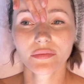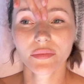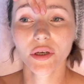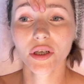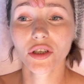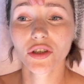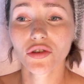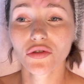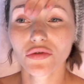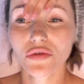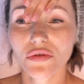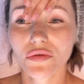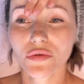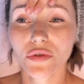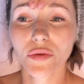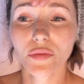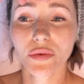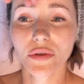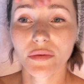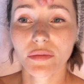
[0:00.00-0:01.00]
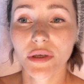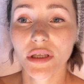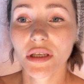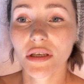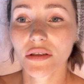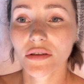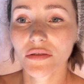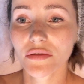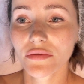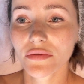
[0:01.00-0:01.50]
покажу свой
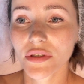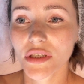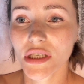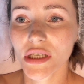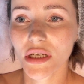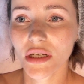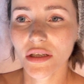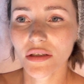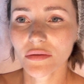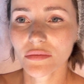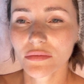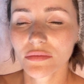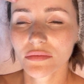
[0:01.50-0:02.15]
перманент в деле